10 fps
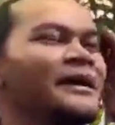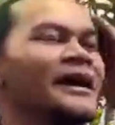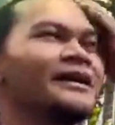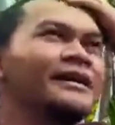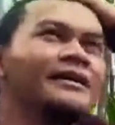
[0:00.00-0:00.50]

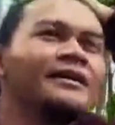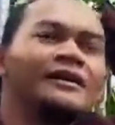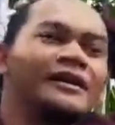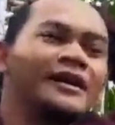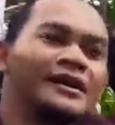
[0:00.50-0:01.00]
makanya
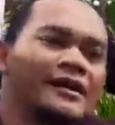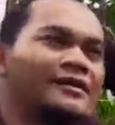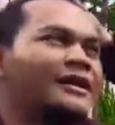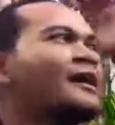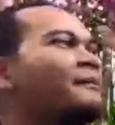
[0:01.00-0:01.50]
uh,
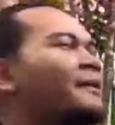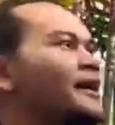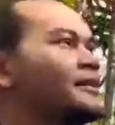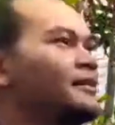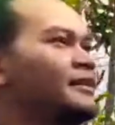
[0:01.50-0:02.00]
ketika melihat
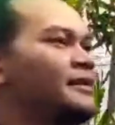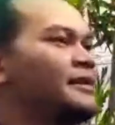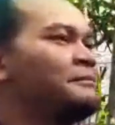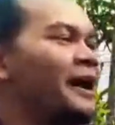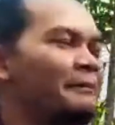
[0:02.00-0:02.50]

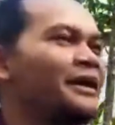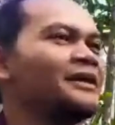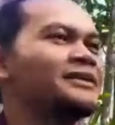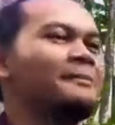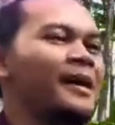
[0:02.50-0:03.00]
Bang Billy
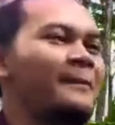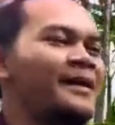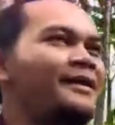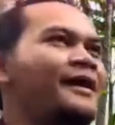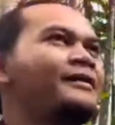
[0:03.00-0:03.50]
sama
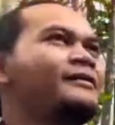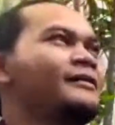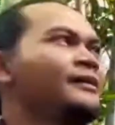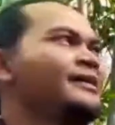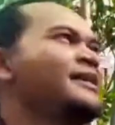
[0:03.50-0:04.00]
Amanda
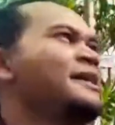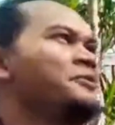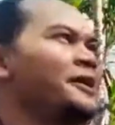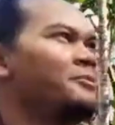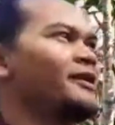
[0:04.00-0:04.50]
ya
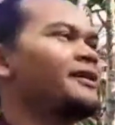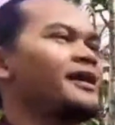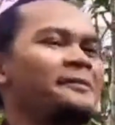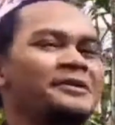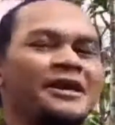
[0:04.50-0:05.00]
mudah-mudahan
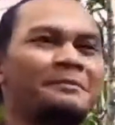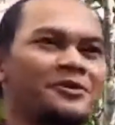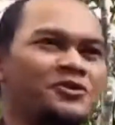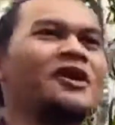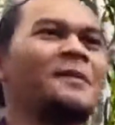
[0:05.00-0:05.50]
kalian bisa
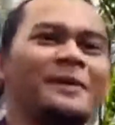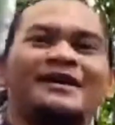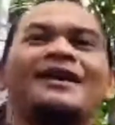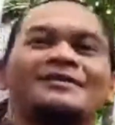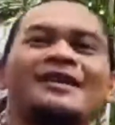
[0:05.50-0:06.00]
berjuang lebih
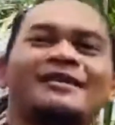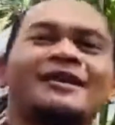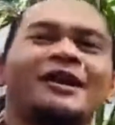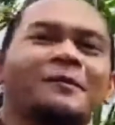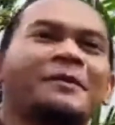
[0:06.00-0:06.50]
keras lagi
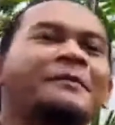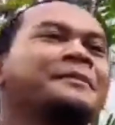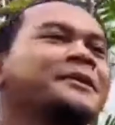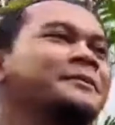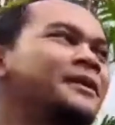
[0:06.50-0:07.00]
kalau memang
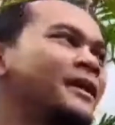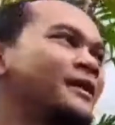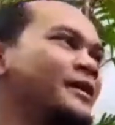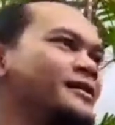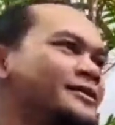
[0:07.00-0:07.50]
benar-benar
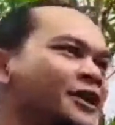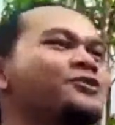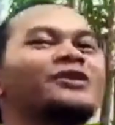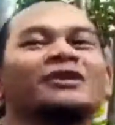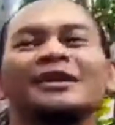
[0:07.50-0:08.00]
kalian
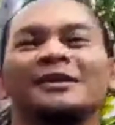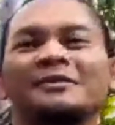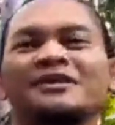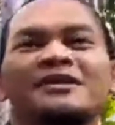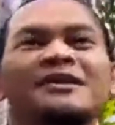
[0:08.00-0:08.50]
serius ingin
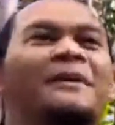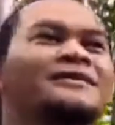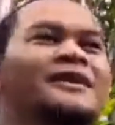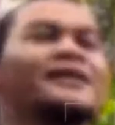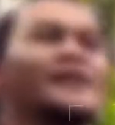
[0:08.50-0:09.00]
menjadi
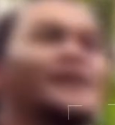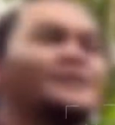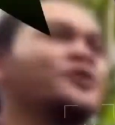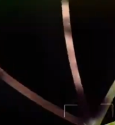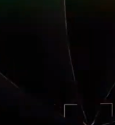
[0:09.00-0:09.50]
mas
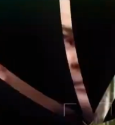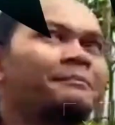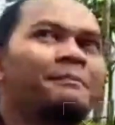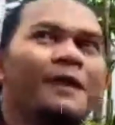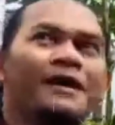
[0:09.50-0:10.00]
setiap
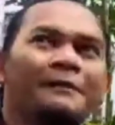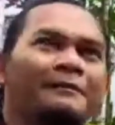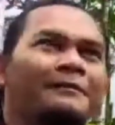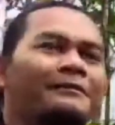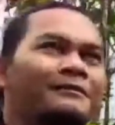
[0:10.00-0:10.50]
uh,
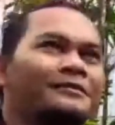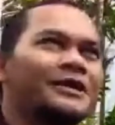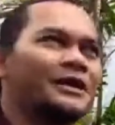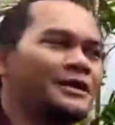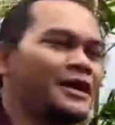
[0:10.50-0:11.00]

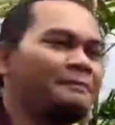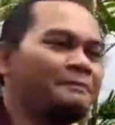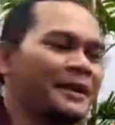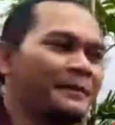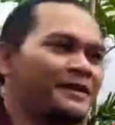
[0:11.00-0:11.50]
setiap
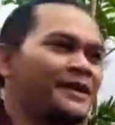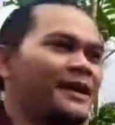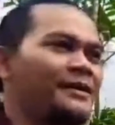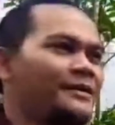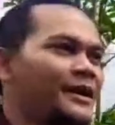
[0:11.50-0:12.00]

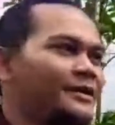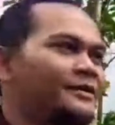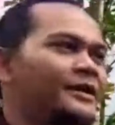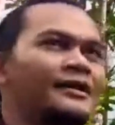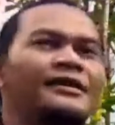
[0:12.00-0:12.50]
perbedaan yang
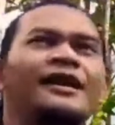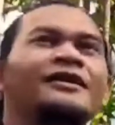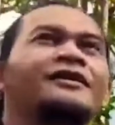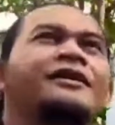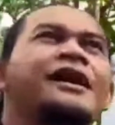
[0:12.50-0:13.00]
yang ya kan
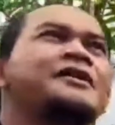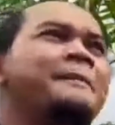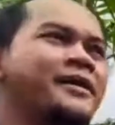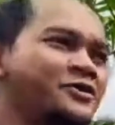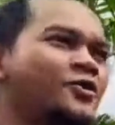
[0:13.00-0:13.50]
gini ada
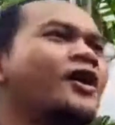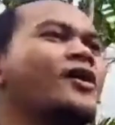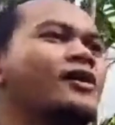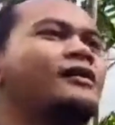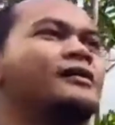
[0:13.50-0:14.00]
banyak juga
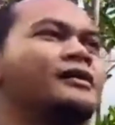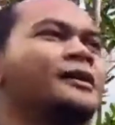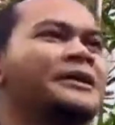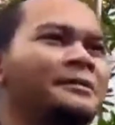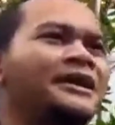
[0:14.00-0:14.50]
kok eh,
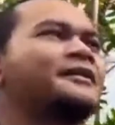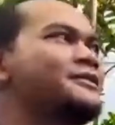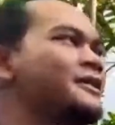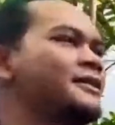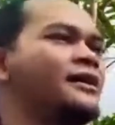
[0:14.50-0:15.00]
teman-teman uh,
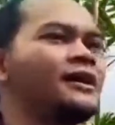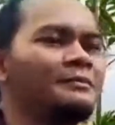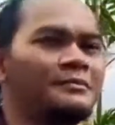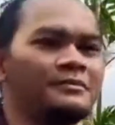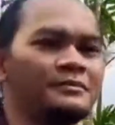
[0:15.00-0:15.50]
artis kita yang
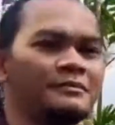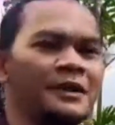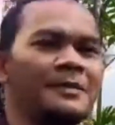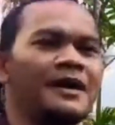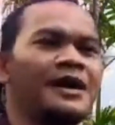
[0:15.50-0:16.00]

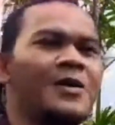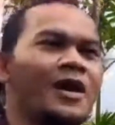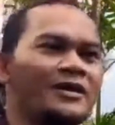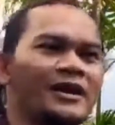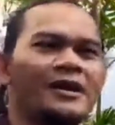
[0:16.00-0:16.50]
memang
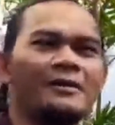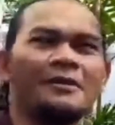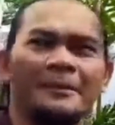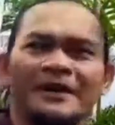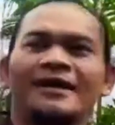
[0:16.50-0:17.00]
awalnya
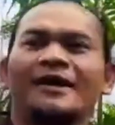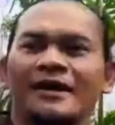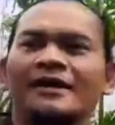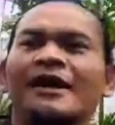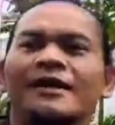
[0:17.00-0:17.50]
berbeda
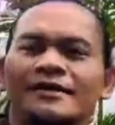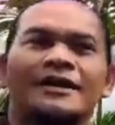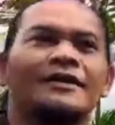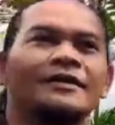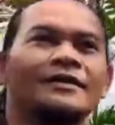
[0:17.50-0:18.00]
keyakinan akhirnya
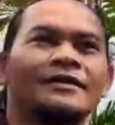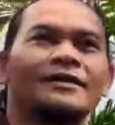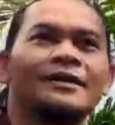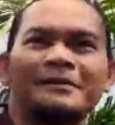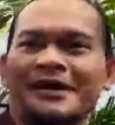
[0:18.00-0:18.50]

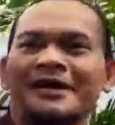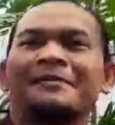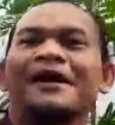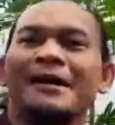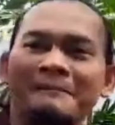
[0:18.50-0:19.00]
uh, mereka
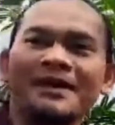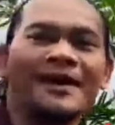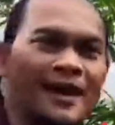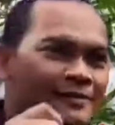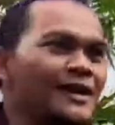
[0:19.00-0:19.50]
mengambil
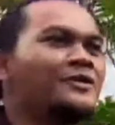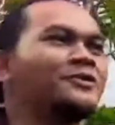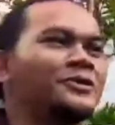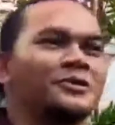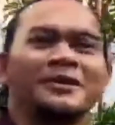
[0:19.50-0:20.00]
langkah
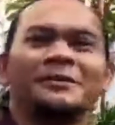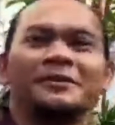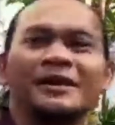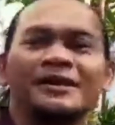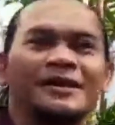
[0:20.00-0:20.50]
untuk
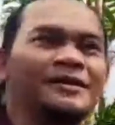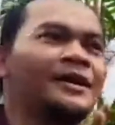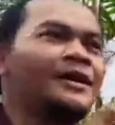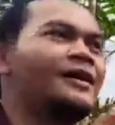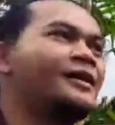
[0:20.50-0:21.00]
benar-benar uh, ya